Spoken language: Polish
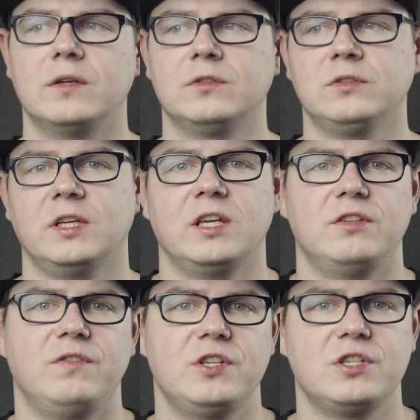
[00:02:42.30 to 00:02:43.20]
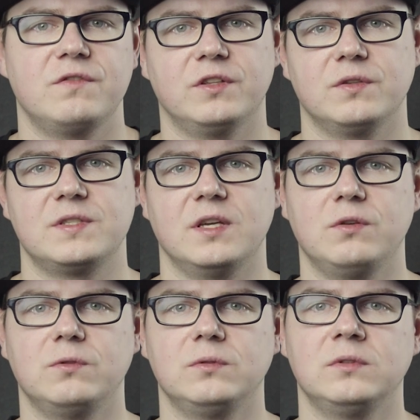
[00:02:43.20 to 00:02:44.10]
no to takie 200
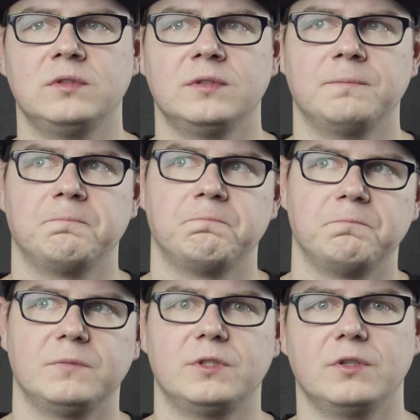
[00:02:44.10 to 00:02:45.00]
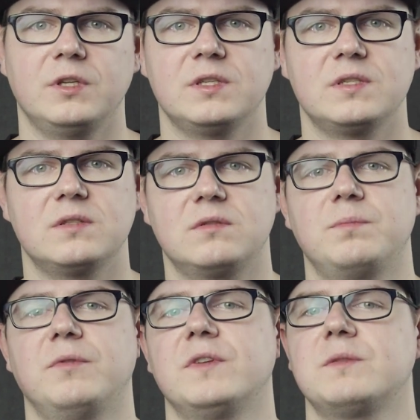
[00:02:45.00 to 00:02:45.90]
watosekund to jest
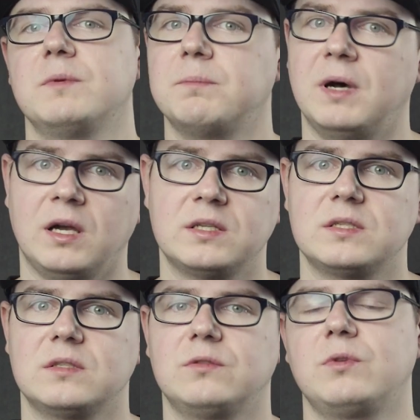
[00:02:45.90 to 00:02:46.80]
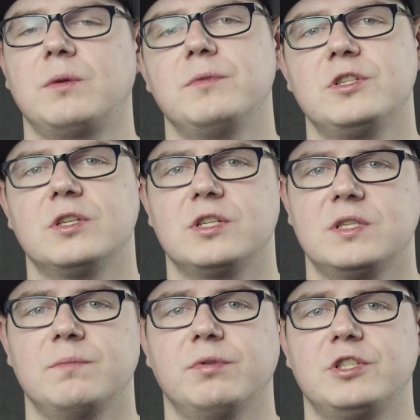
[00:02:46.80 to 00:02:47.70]
powiedzmy maks, które byście
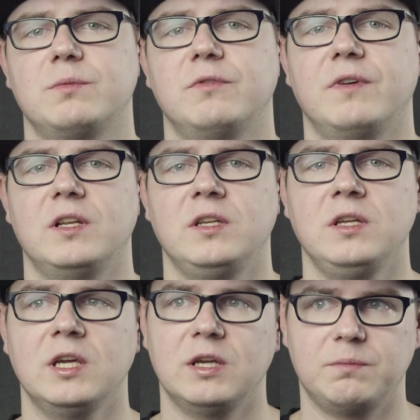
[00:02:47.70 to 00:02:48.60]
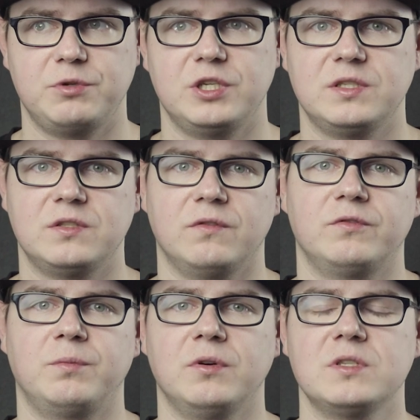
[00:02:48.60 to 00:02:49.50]
czasem potrzebowali przez
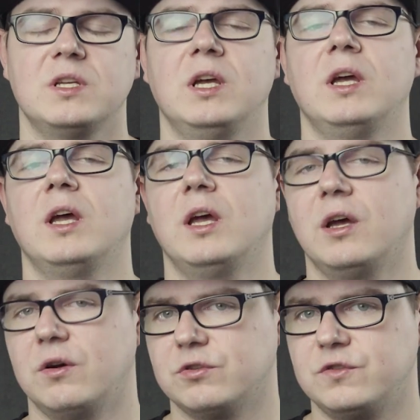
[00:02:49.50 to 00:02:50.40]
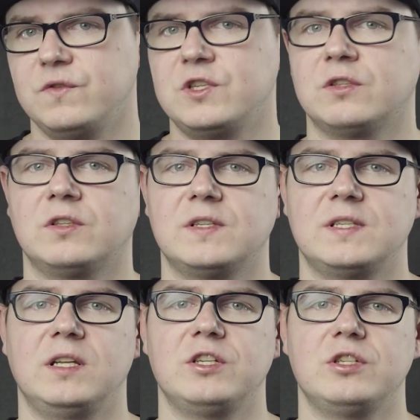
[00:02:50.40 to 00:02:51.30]
softbox, Oczywiście to też
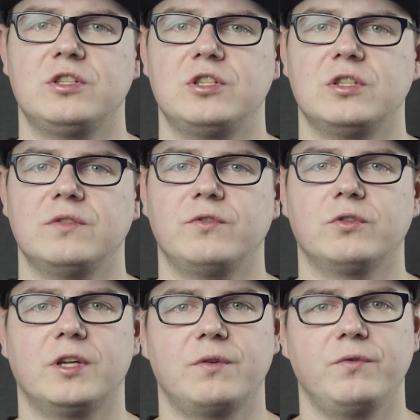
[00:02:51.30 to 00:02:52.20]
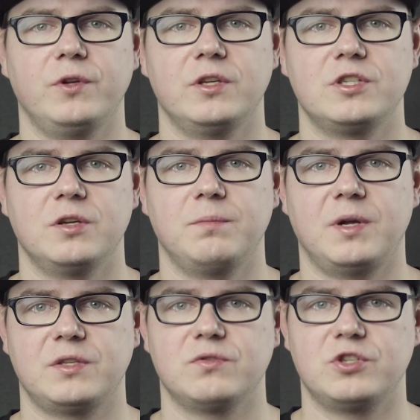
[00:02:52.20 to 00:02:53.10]
zależy, czy fotografujecie
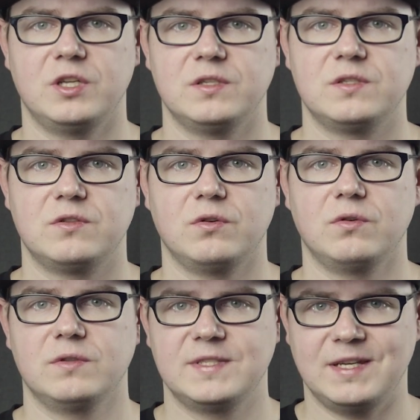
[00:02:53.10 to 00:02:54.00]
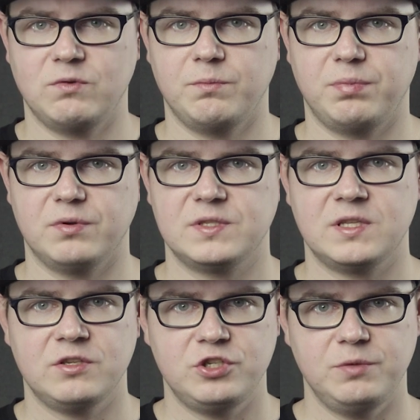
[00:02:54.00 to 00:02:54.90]
bardzo często całą
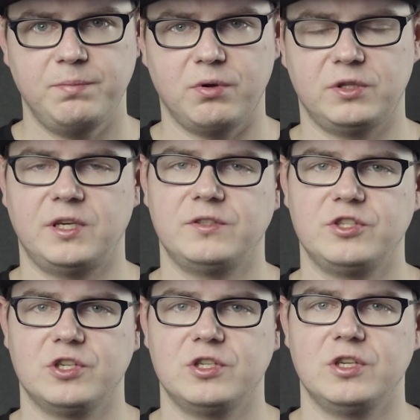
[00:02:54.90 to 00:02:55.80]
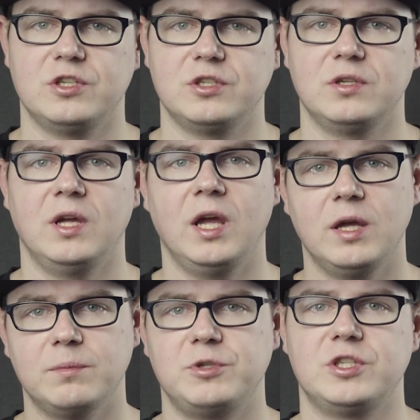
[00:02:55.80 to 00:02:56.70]
postać, czy portret ciaśniejszy.
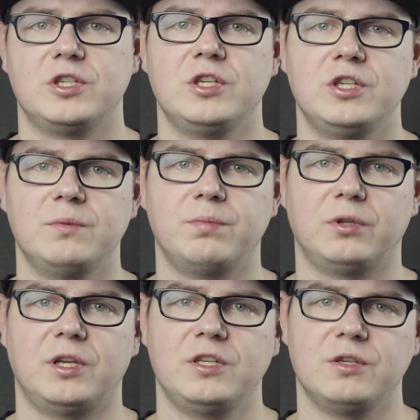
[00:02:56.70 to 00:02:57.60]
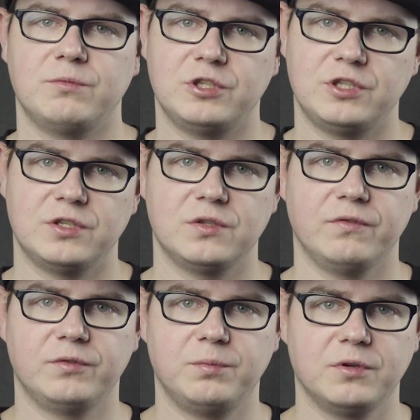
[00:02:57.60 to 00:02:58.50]
Przy ciaśniejszym portrecie możecie
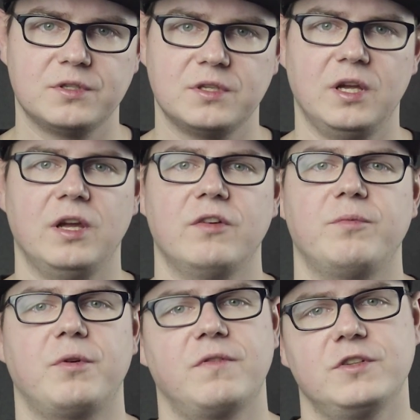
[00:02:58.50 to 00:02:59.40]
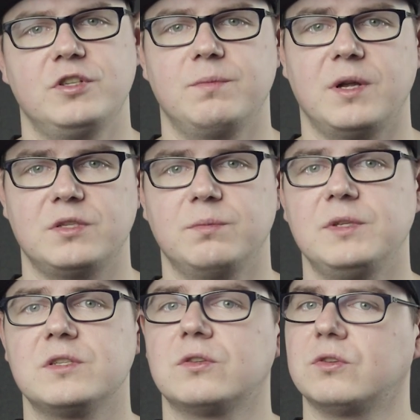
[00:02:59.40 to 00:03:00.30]
softbox wprowadzić bardzo
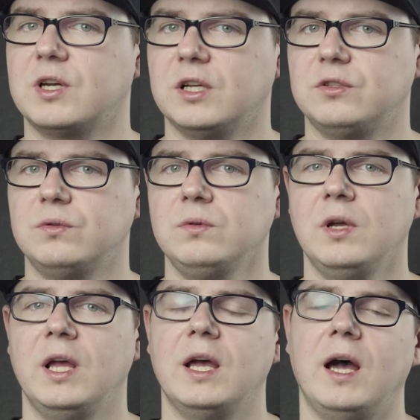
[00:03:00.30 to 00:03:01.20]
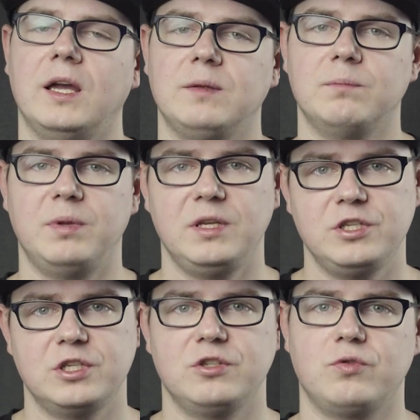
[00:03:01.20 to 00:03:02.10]
blisko do kadru, a im
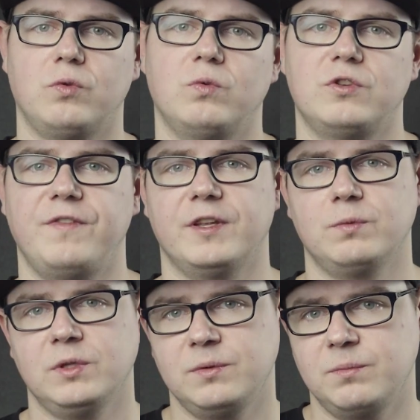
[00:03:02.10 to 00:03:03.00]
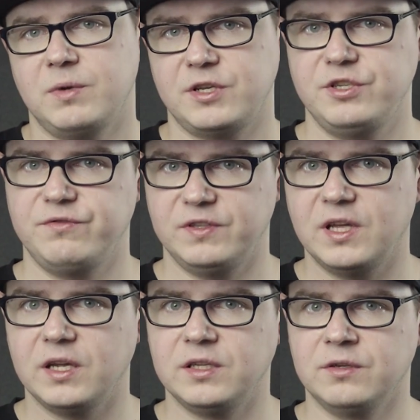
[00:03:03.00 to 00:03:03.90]
bliżej źródło światła, tym bardziej
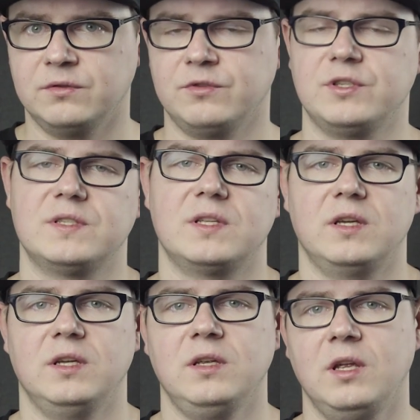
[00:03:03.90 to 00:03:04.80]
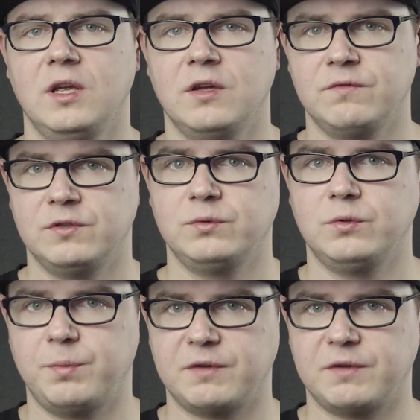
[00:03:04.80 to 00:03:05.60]
wydajne ono się staje według